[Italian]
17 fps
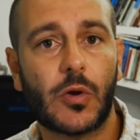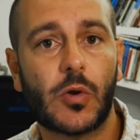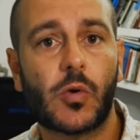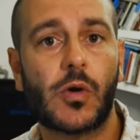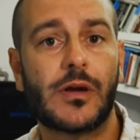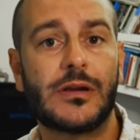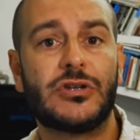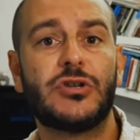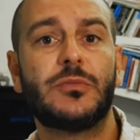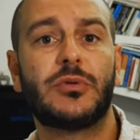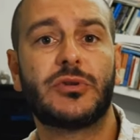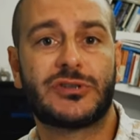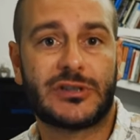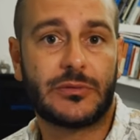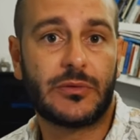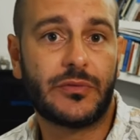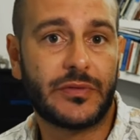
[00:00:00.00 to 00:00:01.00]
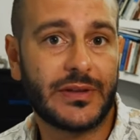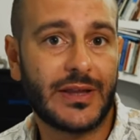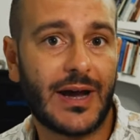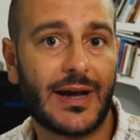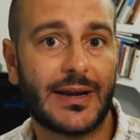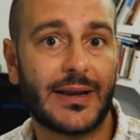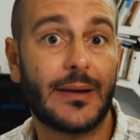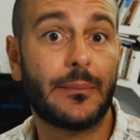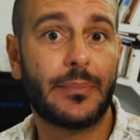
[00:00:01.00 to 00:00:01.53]
con cui ci possiamo
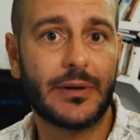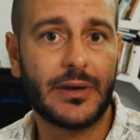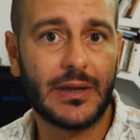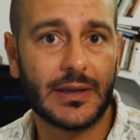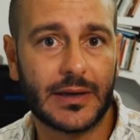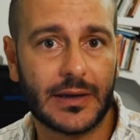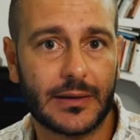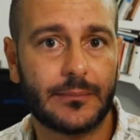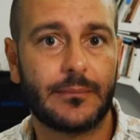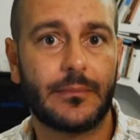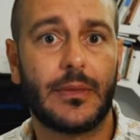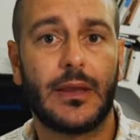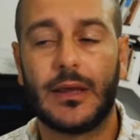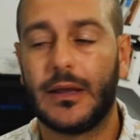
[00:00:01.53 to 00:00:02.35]
fidare, aprire,